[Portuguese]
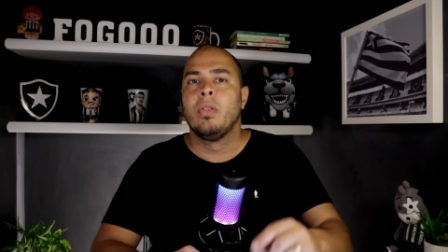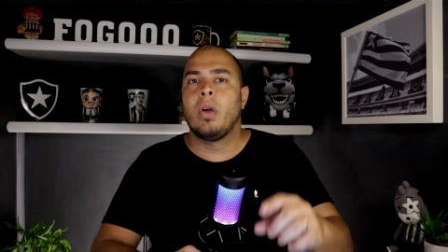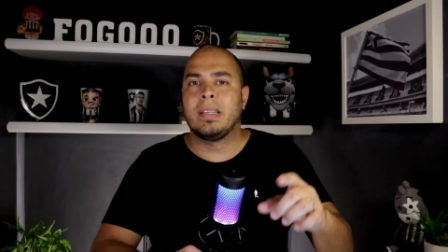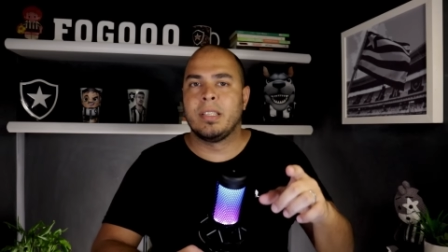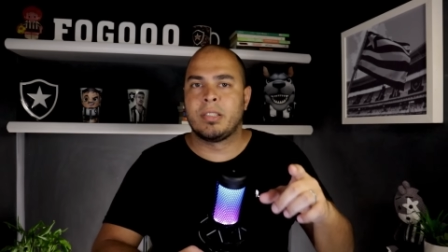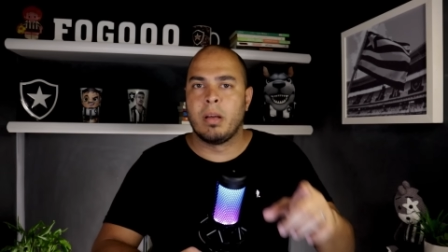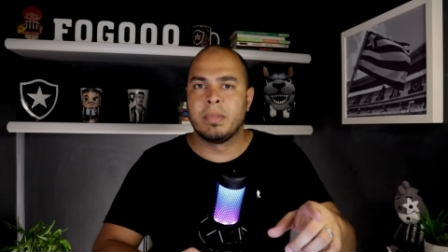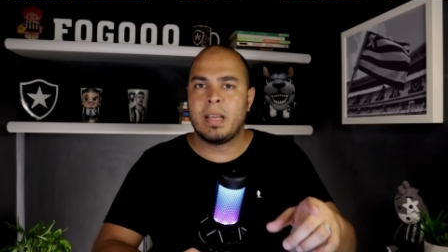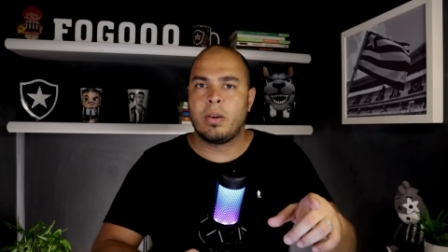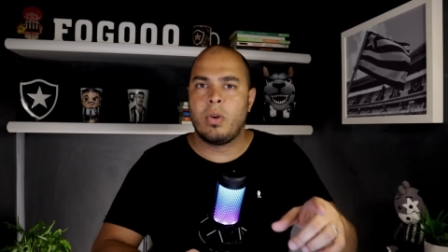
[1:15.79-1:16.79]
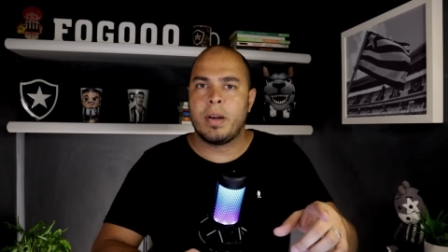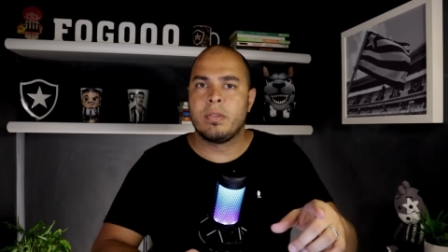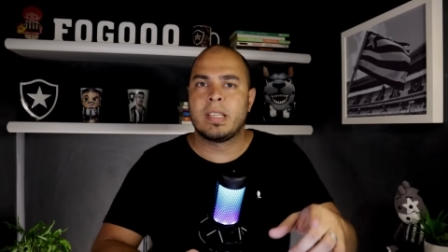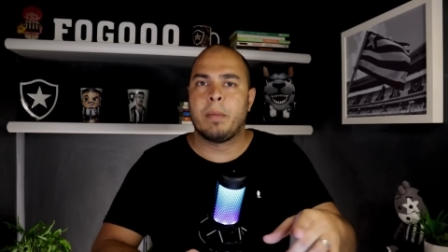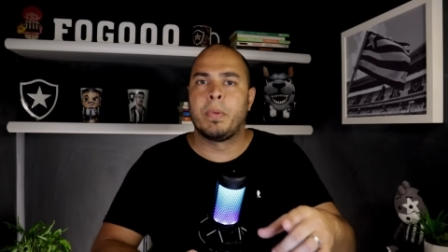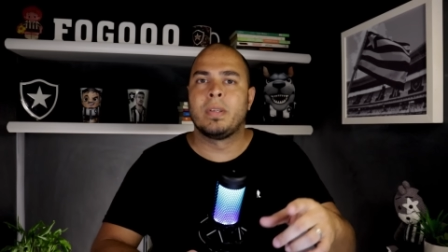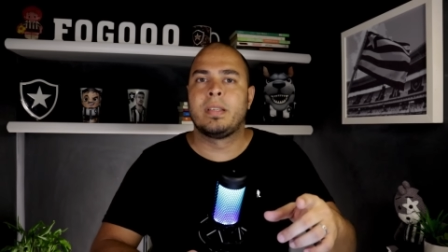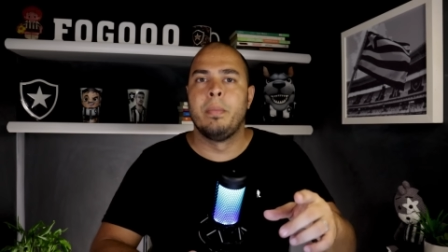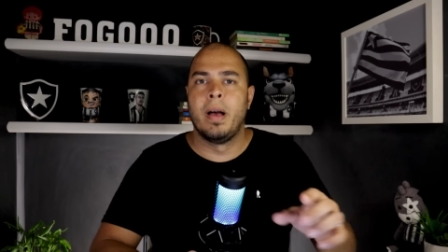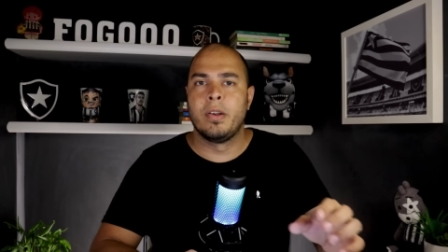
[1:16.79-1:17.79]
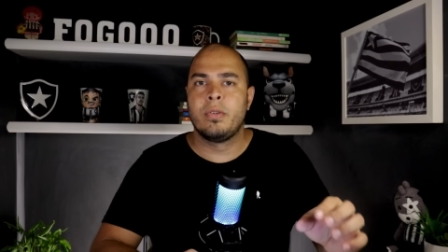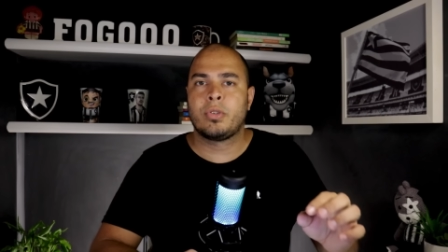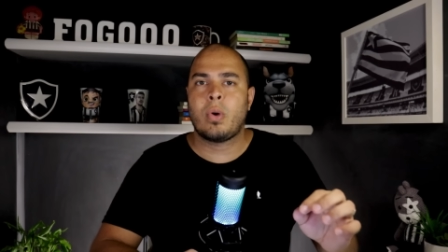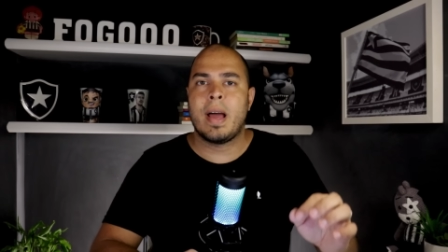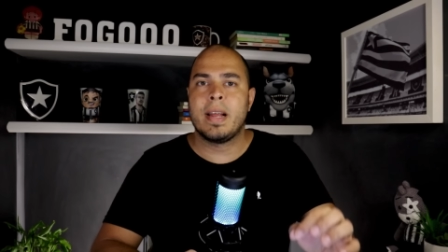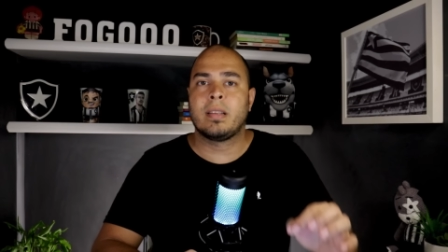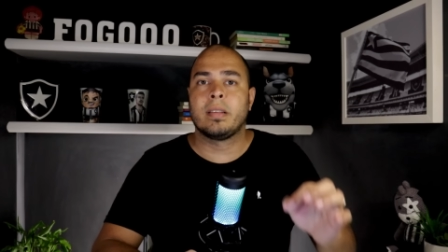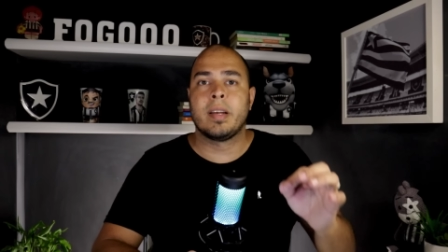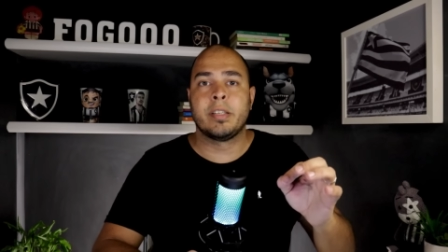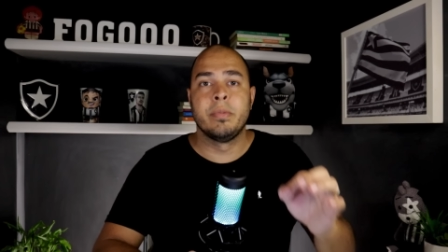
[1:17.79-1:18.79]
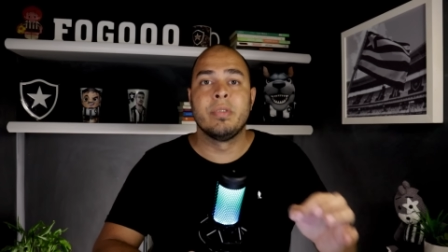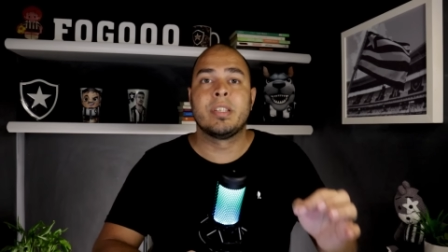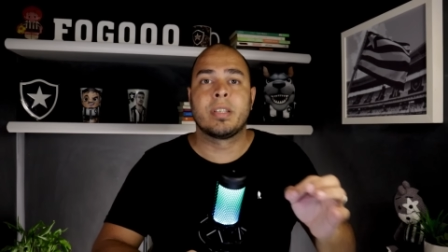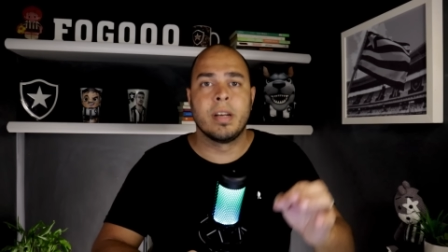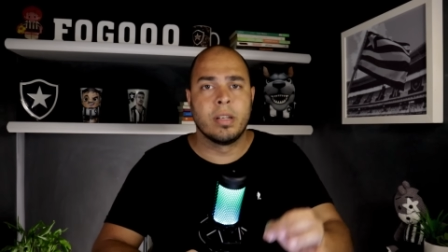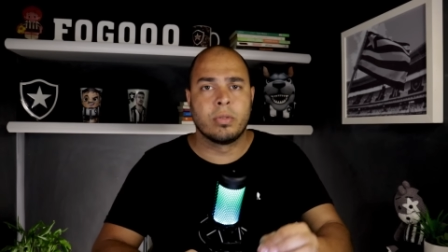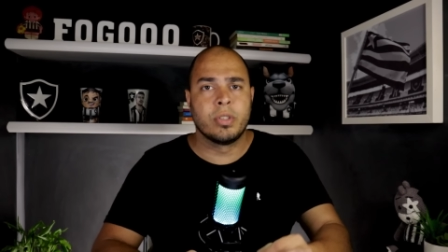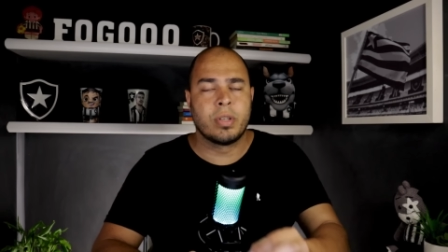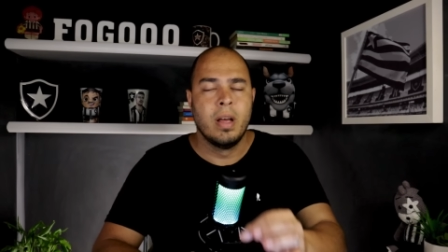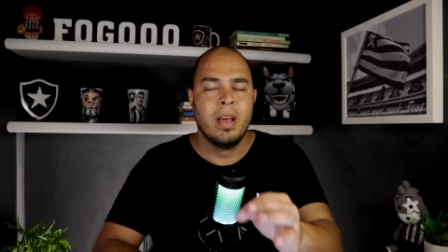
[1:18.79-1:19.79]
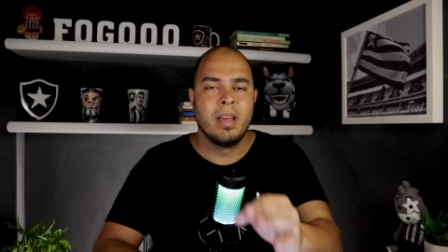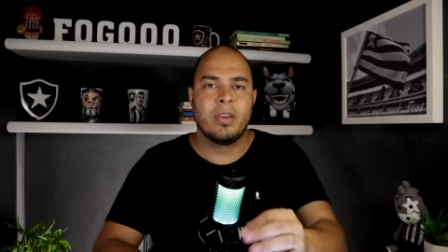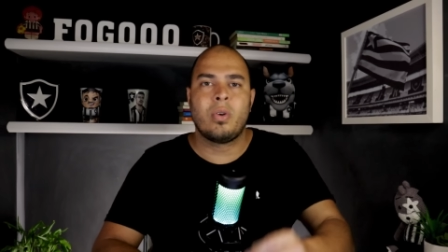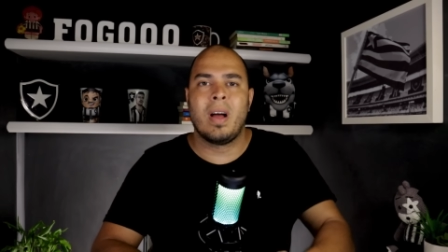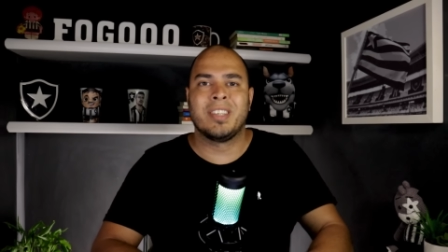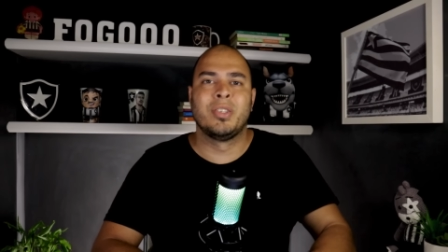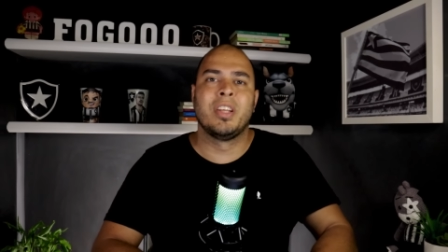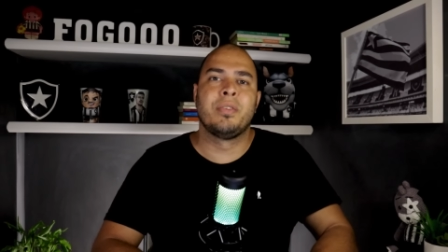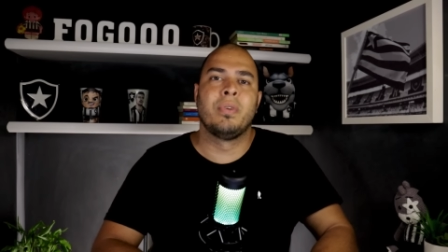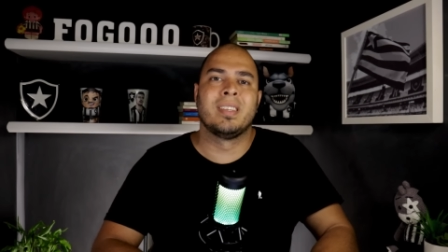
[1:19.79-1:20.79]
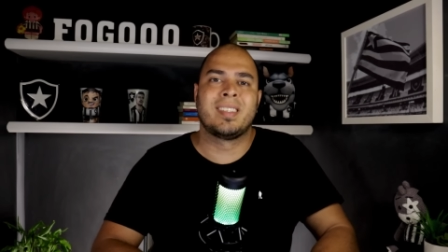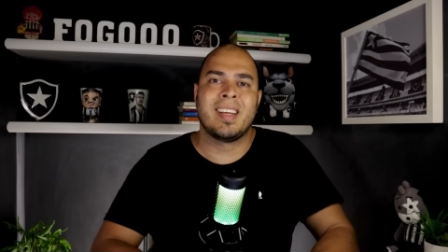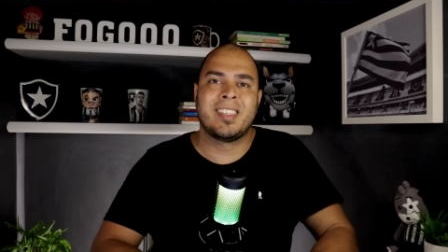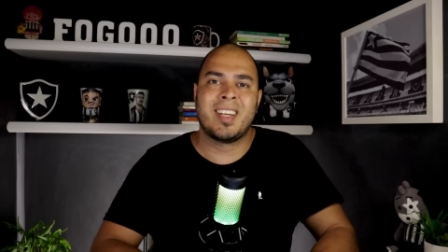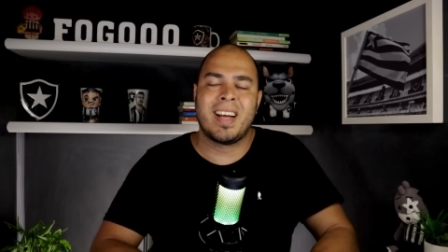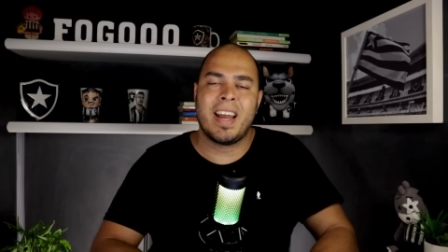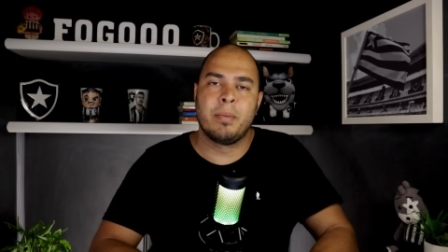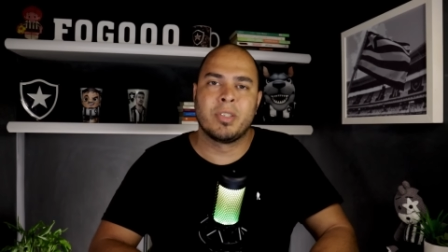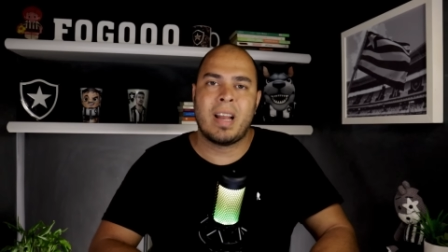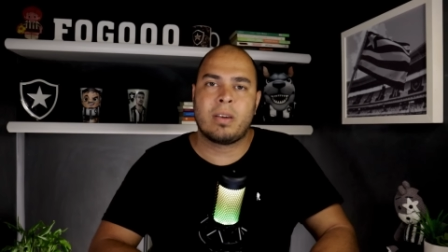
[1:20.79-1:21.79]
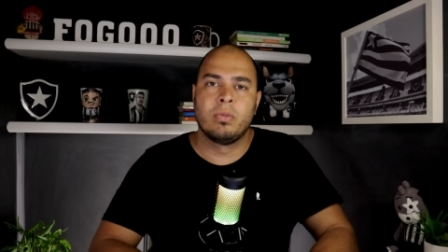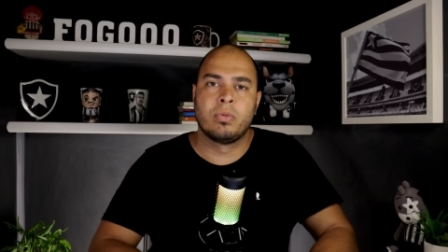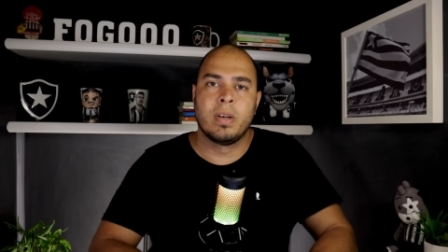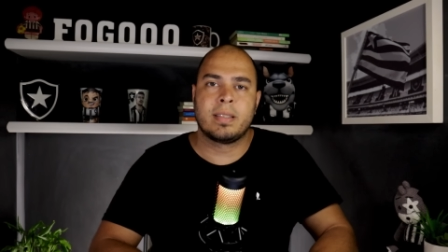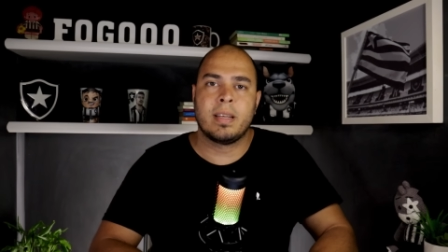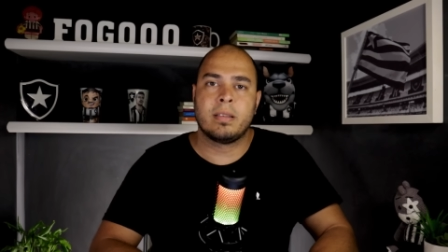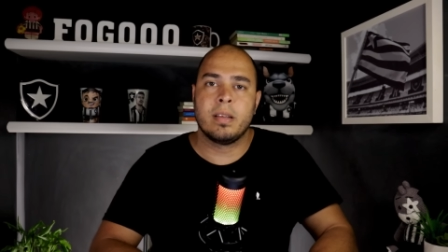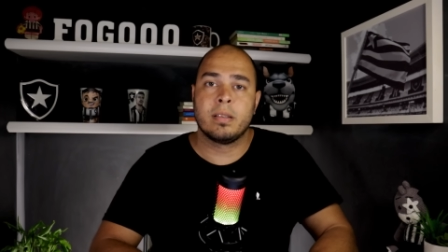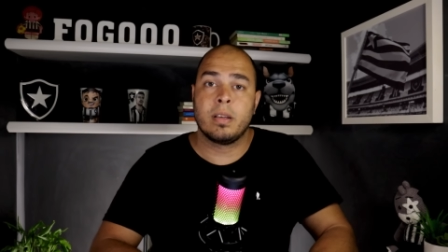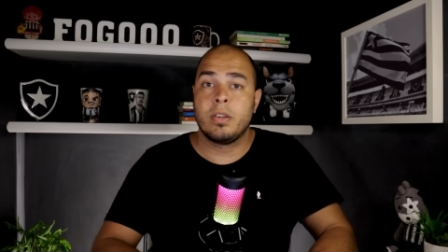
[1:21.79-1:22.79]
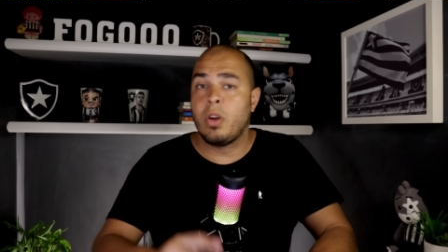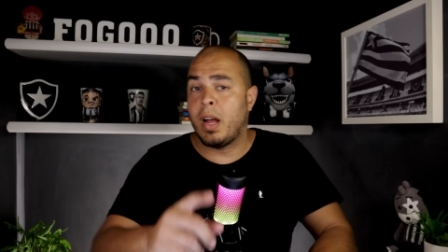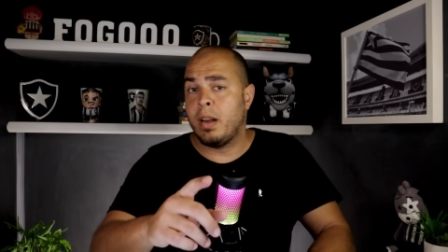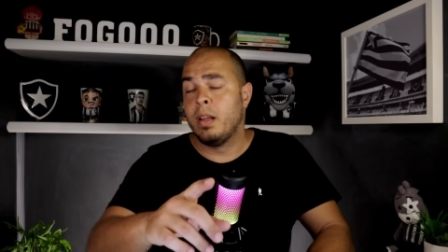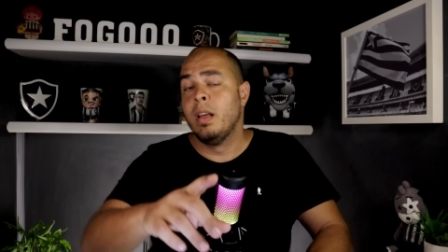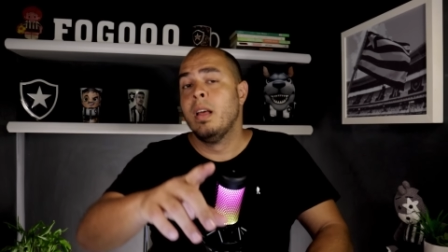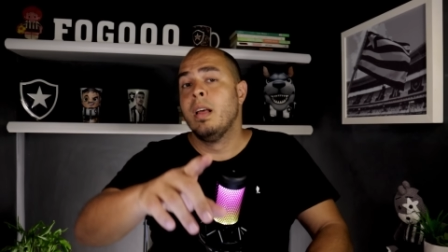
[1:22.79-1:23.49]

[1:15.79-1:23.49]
Nós estamos agora nos aproximando dos 43 mil inscritos e com a ajuda de vocês chegaremos lá com toda certeza. E olha,